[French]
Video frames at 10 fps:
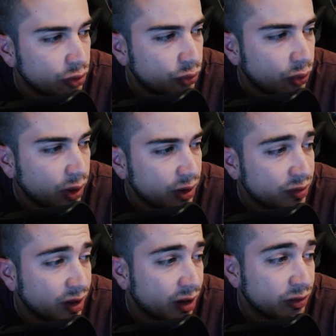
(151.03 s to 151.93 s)
The
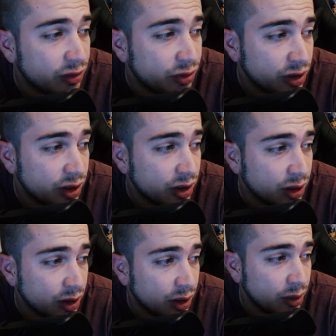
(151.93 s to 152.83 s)
Forest avait
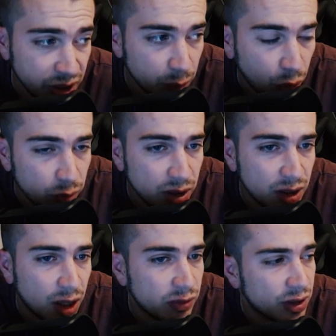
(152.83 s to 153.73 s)
fini bien
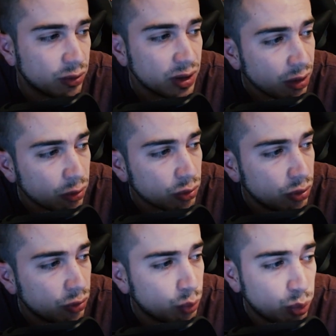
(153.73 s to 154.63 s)
premier avec
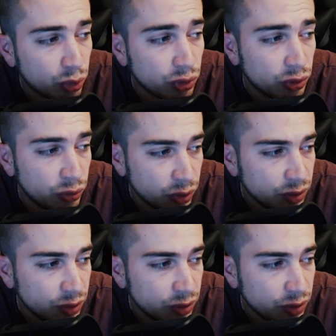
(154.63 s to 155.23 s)
49% de